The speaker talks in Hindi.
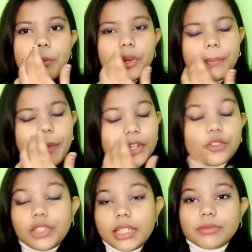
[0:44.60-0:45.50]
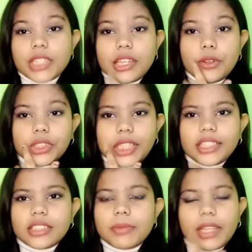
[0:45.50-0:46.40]
पेट्रोलियम जली होता है
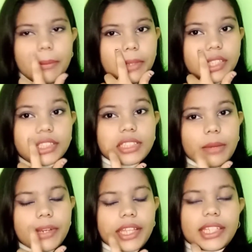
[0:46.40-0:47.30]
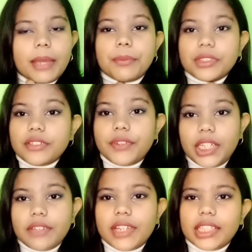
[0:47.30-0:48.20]
जिसमें केमिकल्स कम रहते हैं
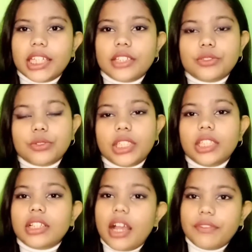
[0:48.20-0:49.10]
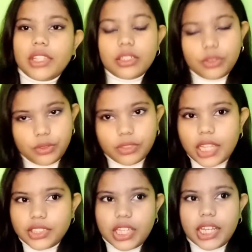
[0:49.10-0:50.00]
प्रिजर्वेटिव रहता है जो कि काफ़ी
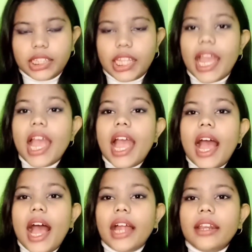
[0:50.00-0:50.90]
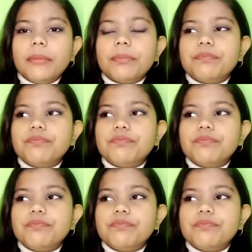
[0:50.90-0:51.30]
अच्छा रहता है एंड